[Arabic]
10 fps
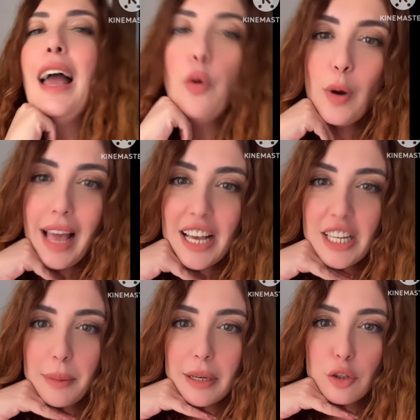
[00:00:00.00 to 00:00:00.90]
اول حاجه
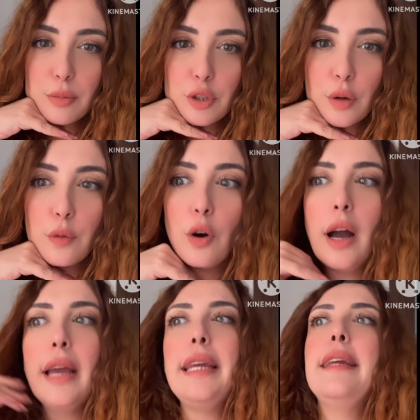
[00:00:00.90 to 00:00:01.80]
اللي بغيتكم
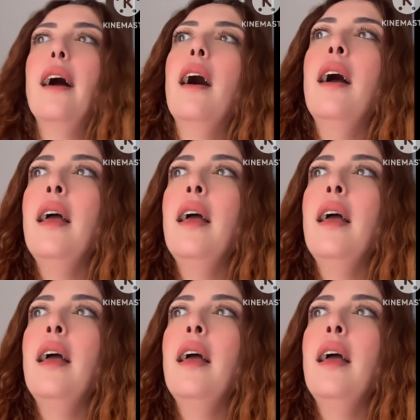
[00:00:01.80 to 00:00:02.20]
تعرفوها هي